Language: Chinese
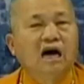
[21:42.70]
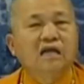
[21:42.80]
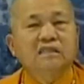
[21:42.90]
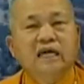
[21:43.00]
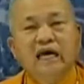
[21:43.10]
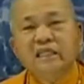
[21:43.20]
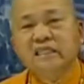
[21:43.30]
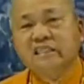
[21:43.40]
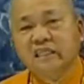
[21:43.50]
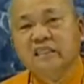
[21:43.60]
啊，
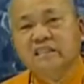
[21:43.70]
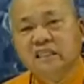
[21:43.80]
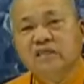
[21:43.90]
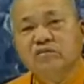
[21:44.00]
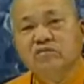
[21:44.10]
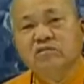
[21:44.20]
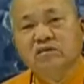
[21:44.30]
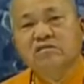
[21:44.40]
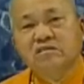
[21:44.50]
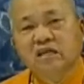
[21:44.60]
天心进入
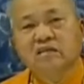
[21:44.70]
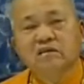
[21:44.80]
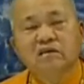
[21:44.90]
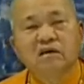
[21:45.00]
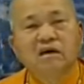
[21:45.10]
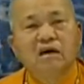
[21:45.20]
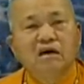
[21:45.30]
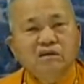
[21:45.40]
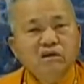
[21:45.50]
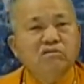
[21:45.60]
人心，
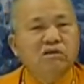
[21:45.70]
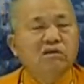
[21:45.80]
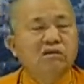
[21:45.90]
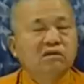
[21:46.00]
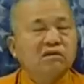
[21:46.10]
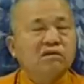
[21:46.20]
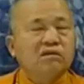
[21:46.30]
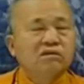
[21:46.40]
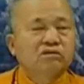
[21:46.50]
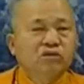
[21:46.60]
用
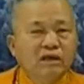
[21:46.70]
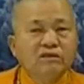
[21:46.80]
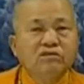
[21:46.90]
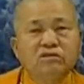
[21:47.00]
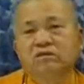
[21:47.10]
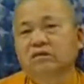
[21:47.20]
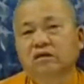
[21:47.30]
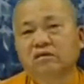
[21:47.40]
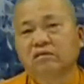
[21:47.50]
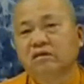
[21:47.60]
穿着
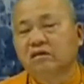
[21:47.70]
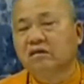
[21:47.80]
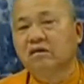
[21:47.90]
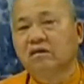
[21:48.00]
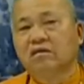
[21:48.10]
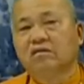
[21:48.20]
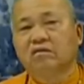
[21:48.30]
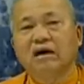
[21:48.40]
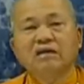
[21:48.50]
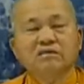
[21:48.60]
的
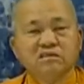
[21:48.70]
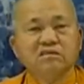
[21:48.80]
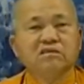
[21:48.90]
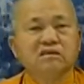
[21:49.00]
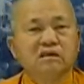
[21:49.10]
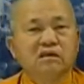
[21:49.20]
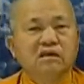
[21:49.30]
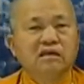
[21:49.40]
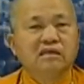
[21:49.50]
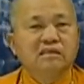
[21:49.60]
方式、
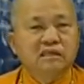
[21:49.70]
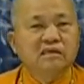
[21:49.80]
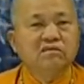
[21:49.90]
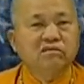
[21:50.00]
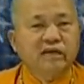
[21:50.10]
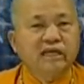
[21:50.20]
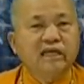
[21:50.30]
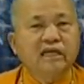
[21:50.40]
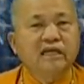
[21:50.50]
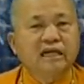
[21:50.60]
行
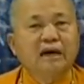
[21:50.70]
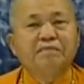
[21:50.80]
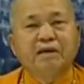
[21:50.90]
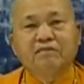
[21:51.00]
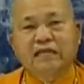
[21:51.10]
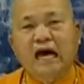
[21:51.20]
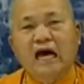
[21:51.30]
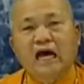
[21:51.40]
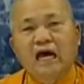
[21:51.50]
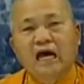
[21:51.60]
为来表
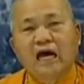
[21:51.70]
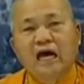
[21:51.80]
达，